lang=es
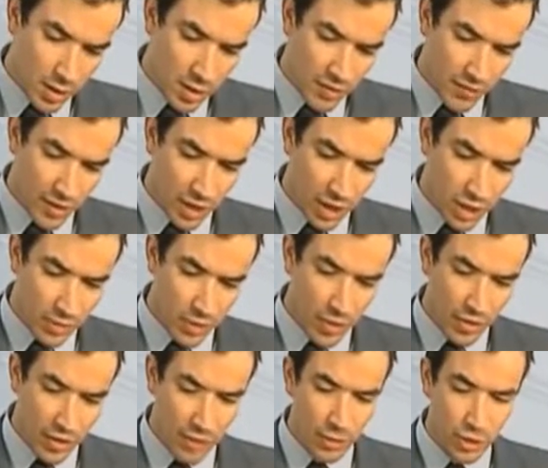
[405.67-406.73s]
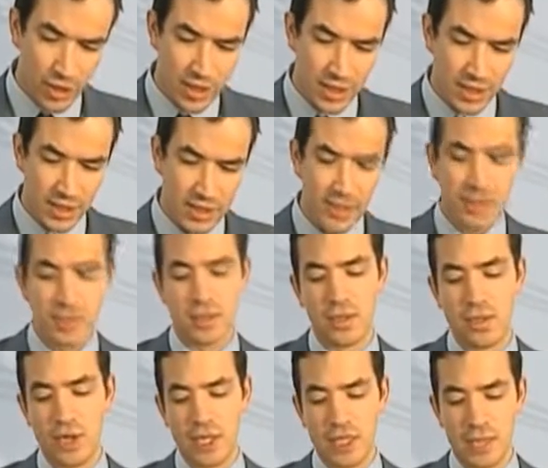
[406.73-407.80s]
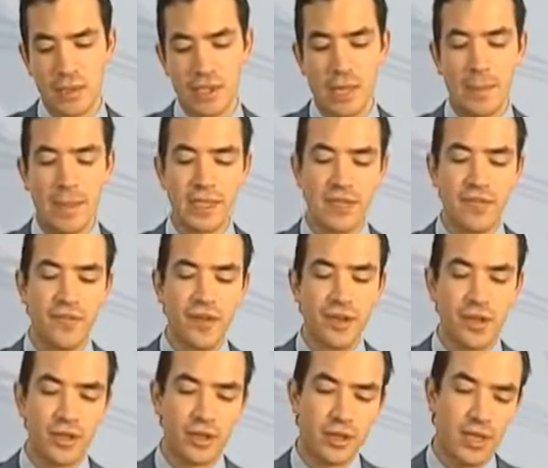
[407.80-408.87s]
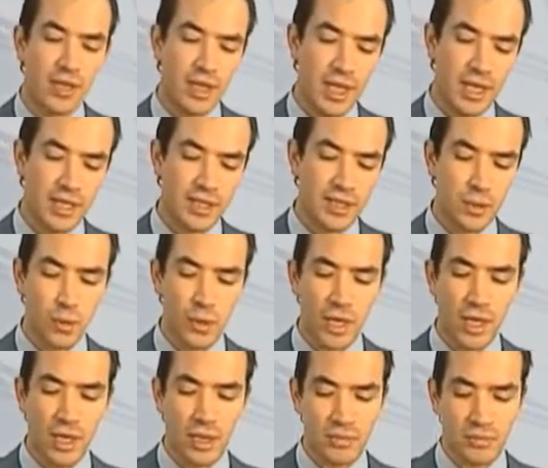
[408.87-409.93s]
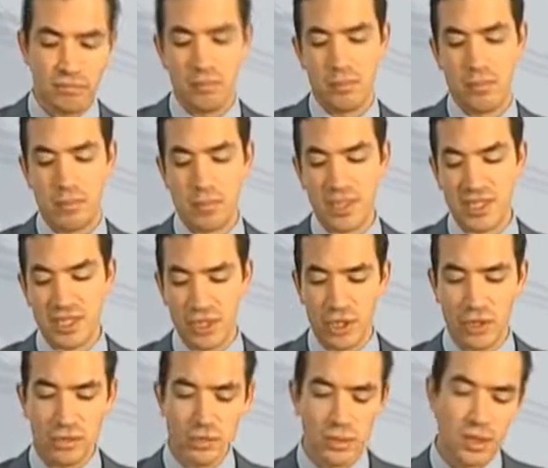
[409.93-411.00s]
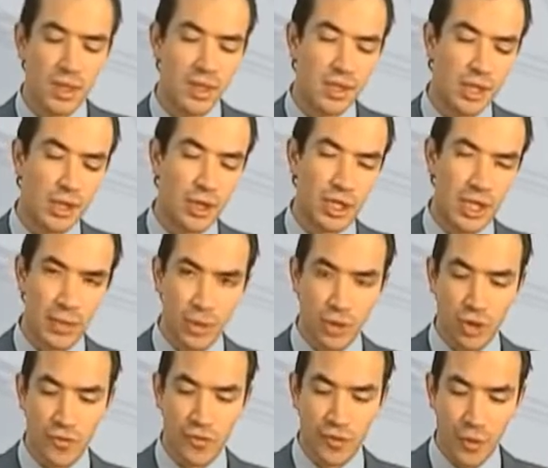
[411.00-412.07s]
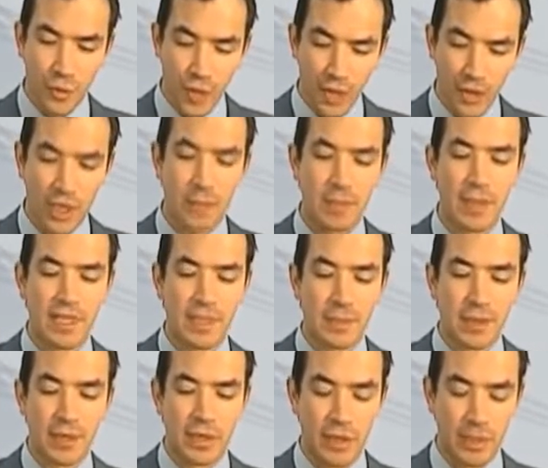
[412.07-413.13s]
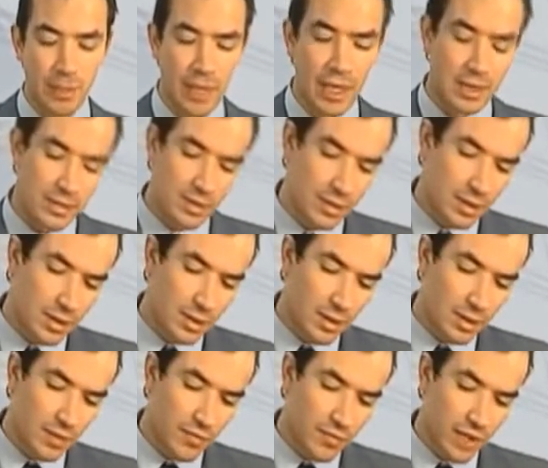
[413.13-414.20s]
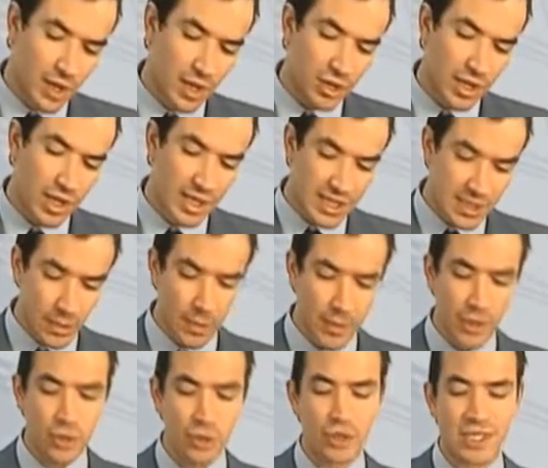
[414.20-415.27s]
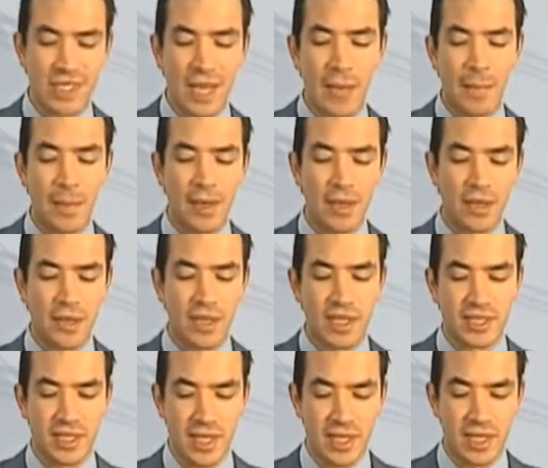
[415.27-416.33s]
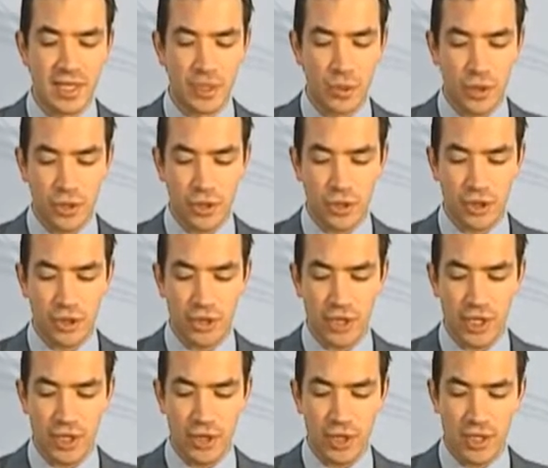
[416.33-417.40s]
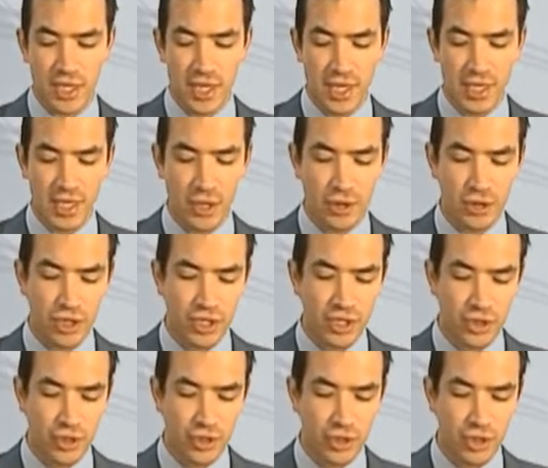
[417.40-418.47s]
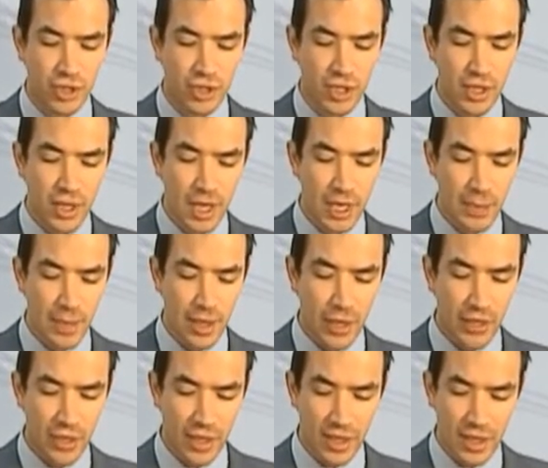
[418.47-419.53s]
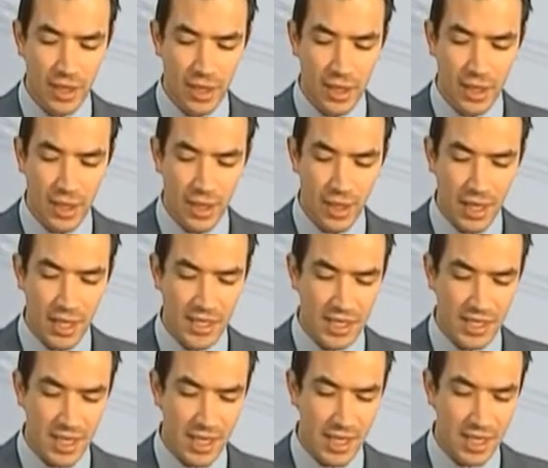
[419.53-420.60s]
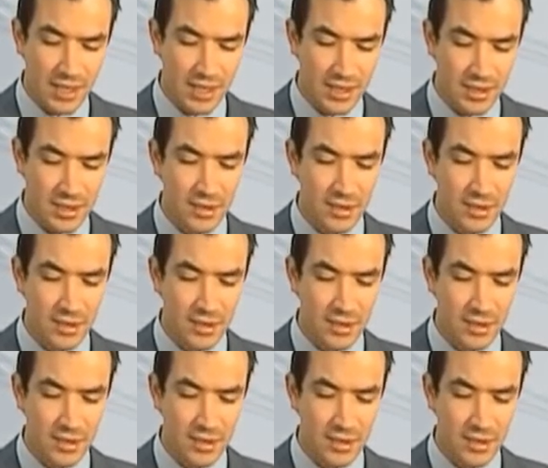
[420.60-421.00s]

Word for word: Fijaos, como decíamos antes, lo que tenemos en la parte inferior es una visión de lo que tenemos configurado en la parte principal. Fijaos que en este momento ya aparecen las tarjetas 485, la tarjeta 232, el PLC, las entradas